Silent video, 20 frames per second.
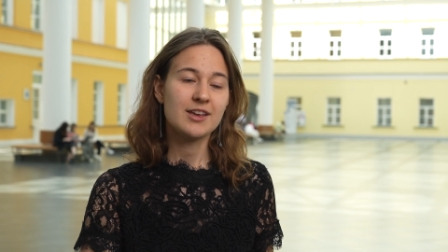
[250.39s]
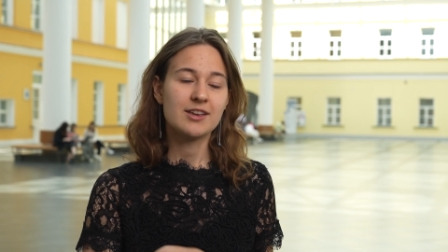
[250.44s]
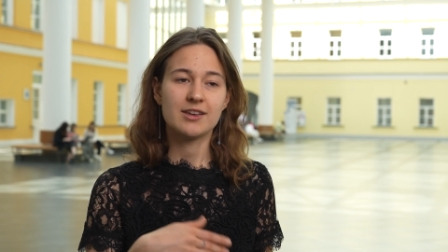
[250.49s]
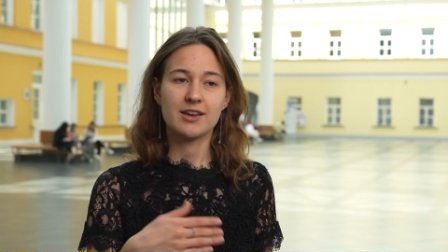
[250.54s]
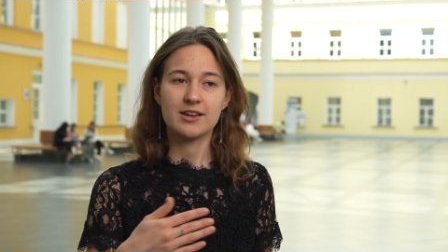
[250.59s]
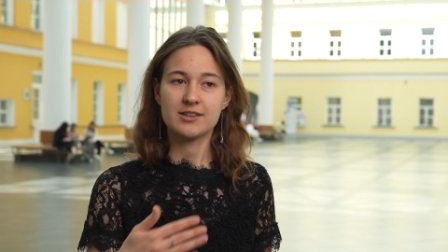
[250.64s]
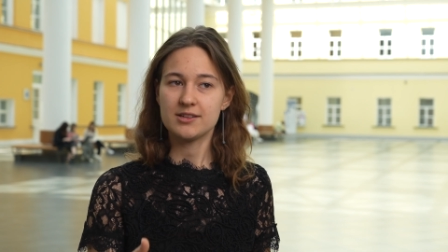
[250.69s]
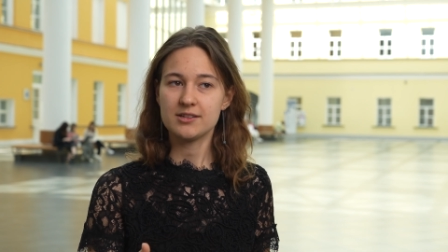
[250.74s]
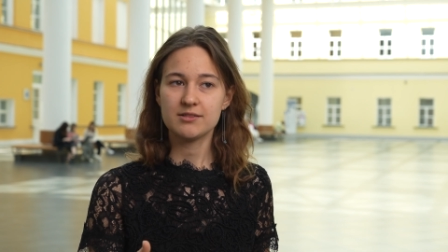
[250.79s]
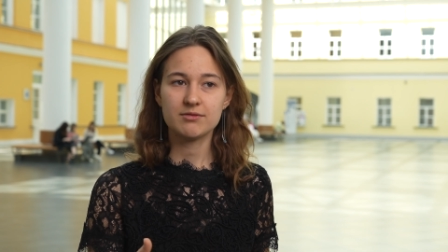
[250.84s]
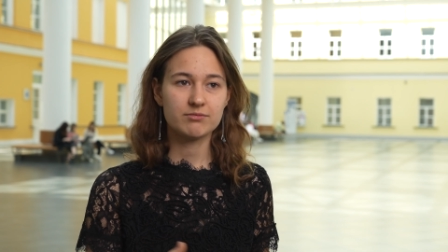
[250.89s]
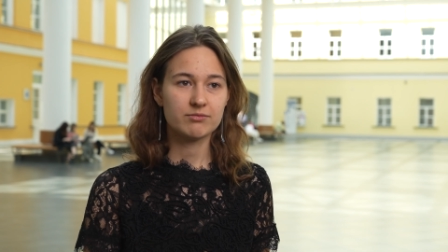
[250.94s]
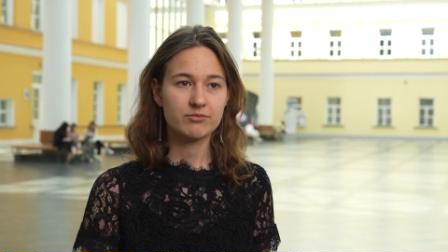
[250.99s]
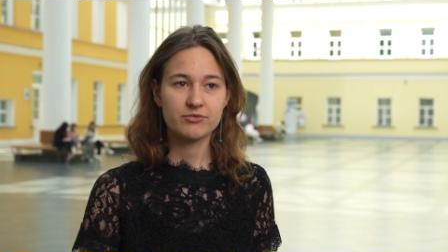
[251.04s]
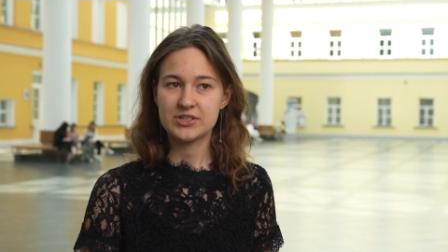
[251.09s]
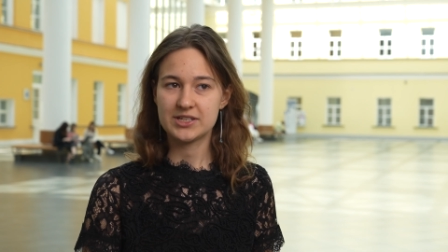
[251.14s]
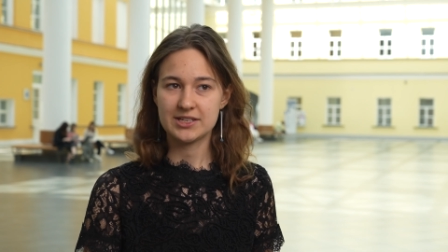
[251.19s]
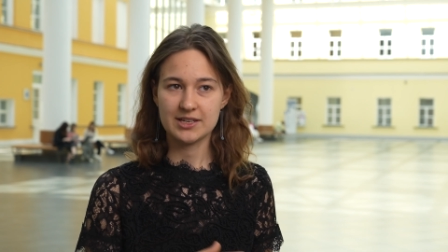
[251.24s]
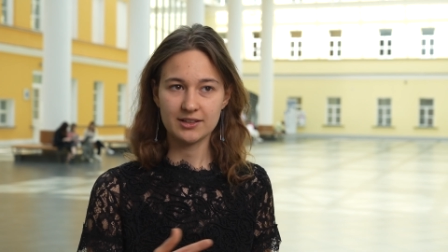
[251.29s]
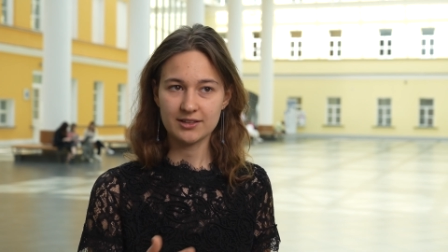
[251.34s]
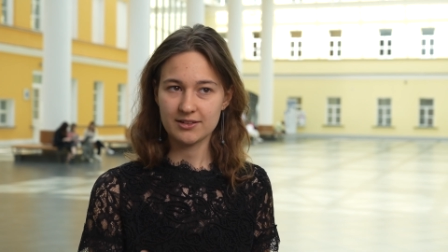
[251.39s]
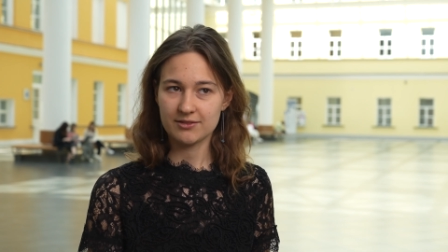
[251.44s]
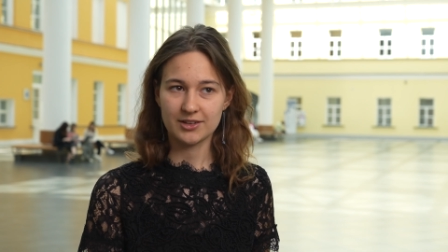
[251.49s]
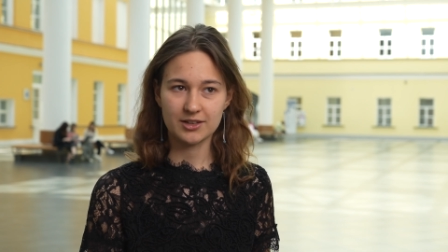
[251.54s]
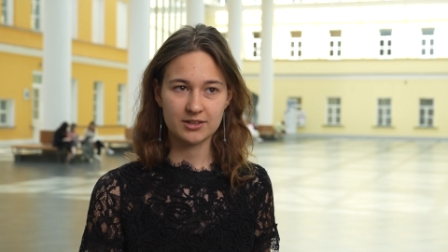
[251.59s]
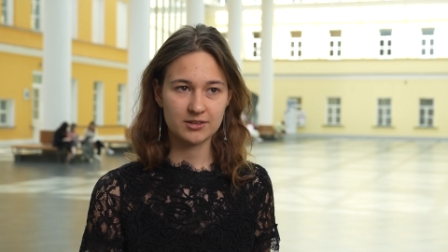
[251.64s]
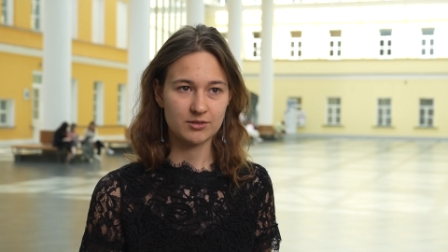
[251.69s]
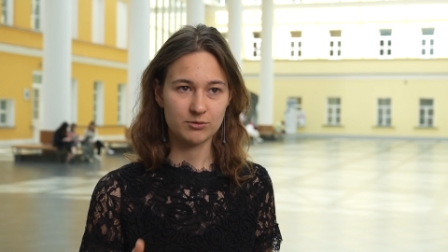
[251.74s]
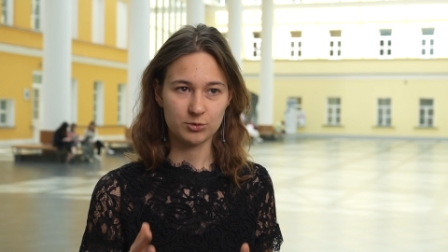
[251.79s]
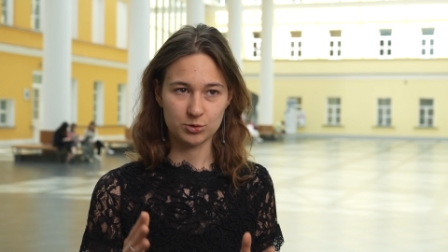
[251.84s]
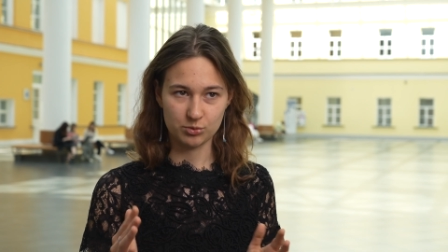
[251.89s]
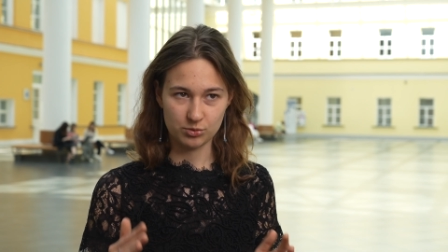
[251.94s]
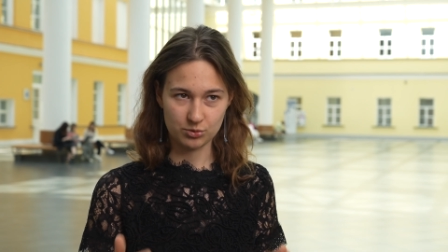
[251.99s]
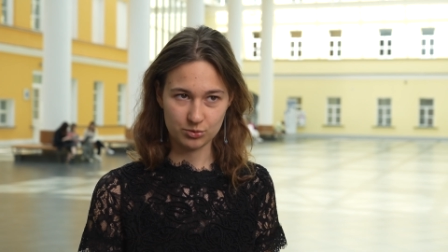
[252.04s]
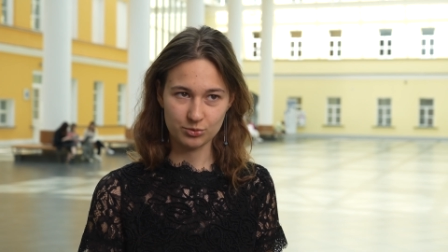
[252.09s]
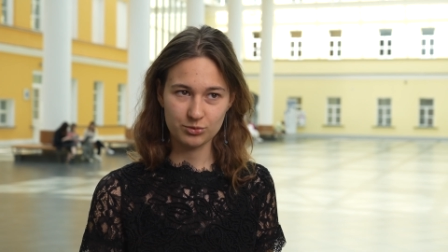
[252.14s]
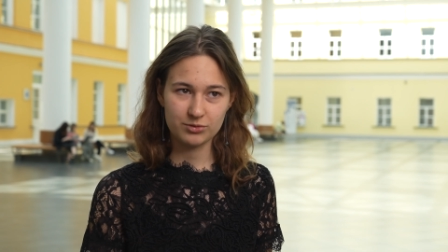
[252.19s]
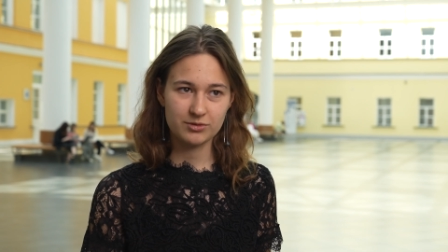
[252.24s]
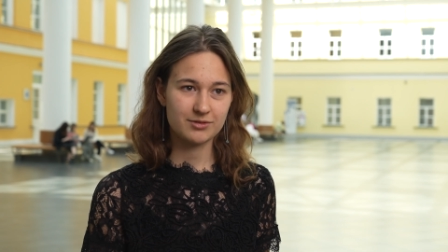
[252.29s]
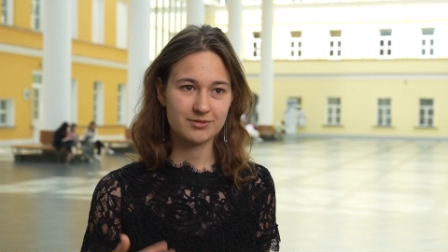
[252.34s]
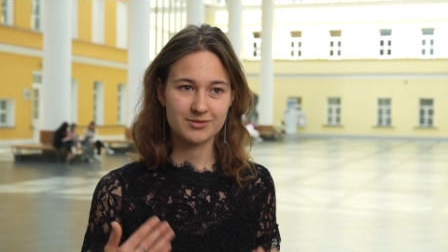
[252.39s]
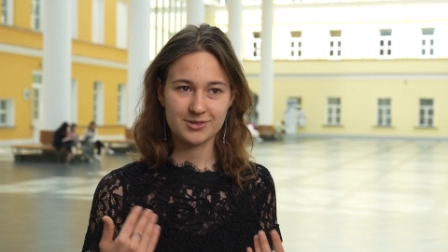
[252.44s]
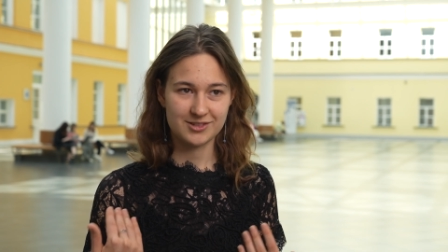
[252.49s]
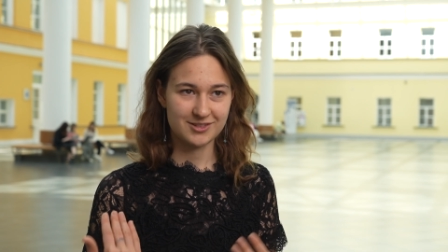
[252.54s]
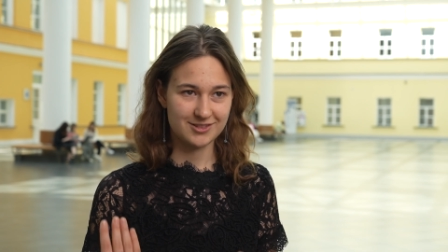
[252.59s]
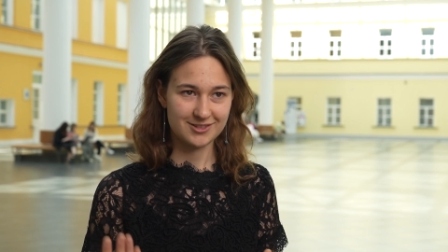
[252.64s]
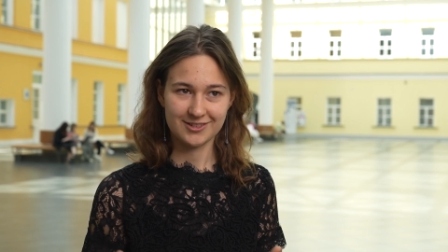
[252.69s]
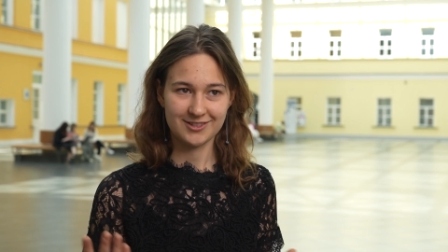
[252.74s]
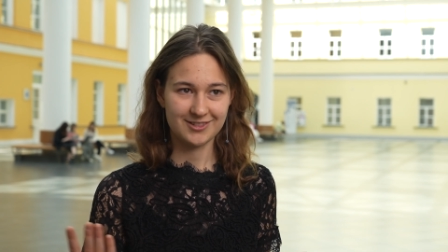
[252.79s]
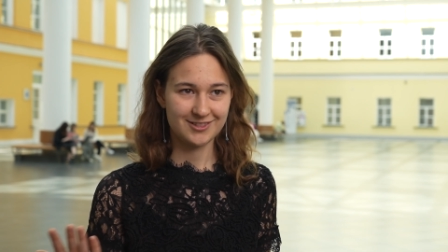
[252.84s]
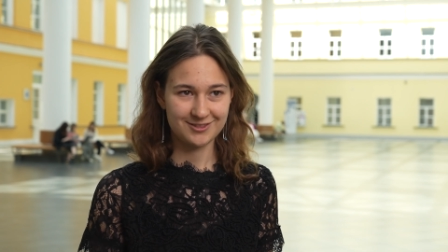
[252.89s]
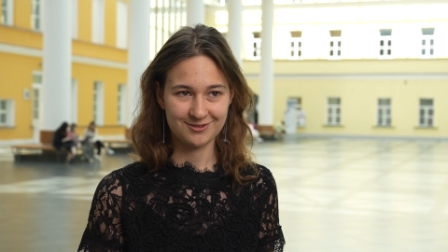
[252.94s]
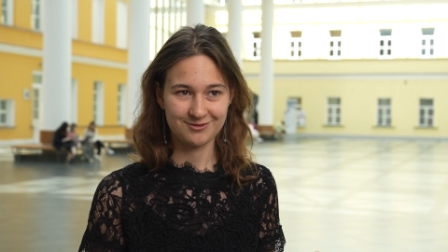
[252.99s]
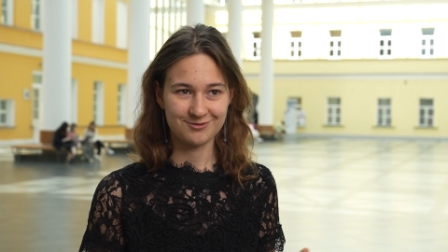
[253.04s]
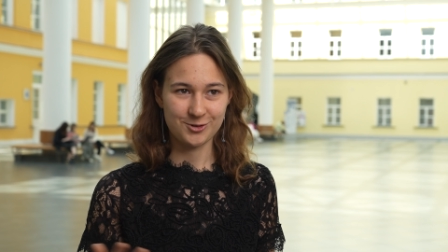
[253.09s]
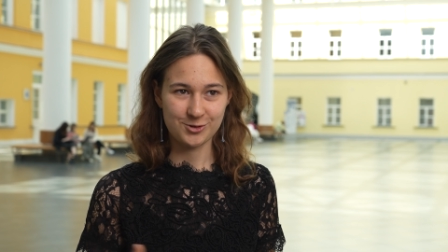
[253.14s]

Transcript: и они все, наверное, вот уйдут с э,